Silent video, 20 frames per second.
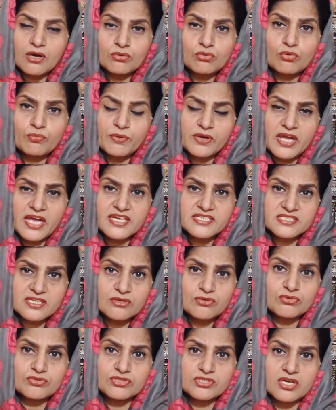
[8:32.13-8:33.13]
आंखों पर
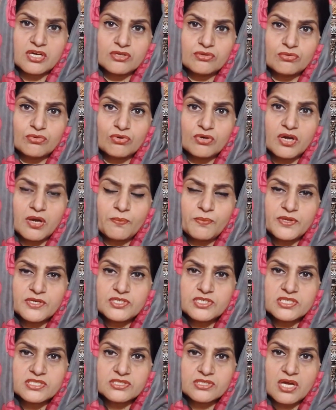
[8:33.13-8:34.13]
ऐसा नुकसान होगा फिर
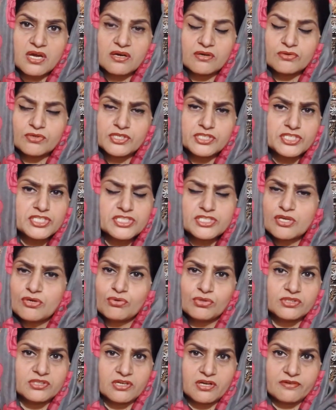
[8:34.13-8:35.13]
जिसका जिसकी
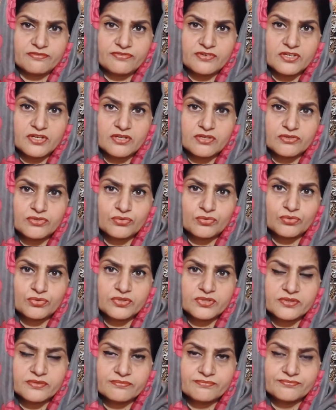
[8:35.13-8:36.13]
कोई तलाफी नहीं
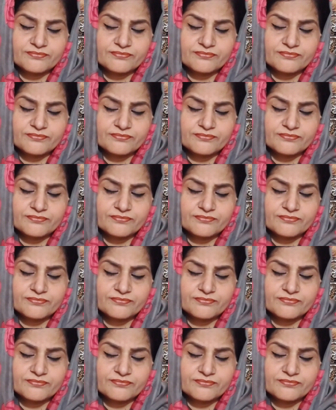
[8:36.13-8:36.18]
है